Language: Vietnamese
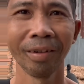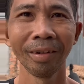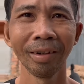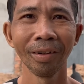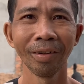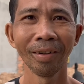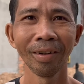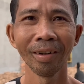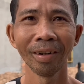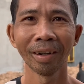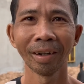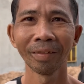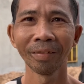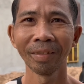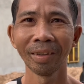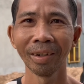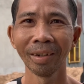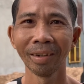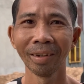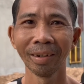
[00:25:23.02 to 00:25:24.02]
vô đó làm
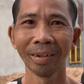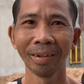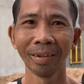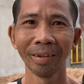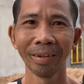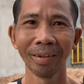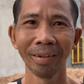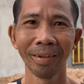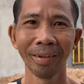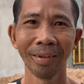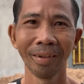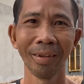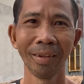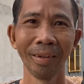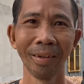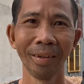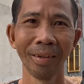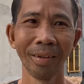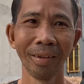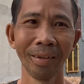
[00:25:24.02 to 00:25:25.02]
gì sợ hả
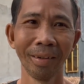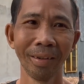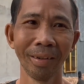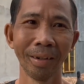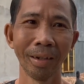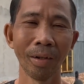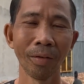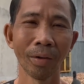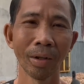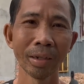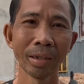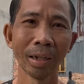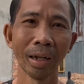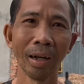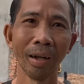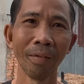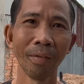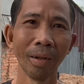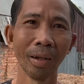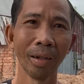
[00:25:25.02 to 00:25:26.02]
không phải sợ
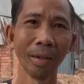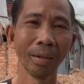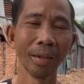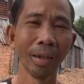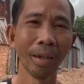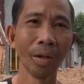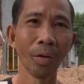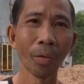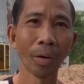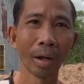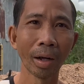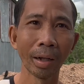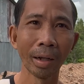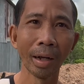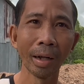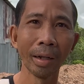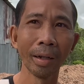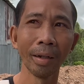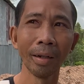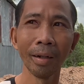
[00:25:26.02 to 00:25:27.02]
mà như ở ngoài hay
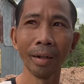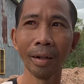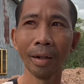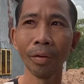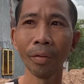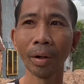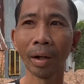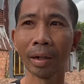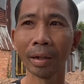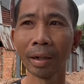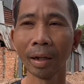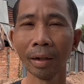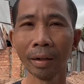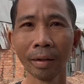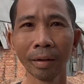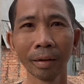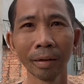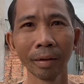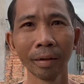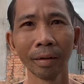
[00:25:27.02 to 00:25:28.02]
ở ngoài chơi
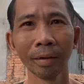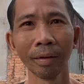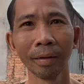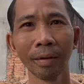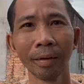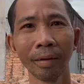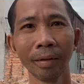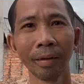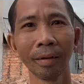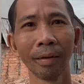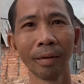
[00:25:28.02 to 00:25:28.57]
được ừ.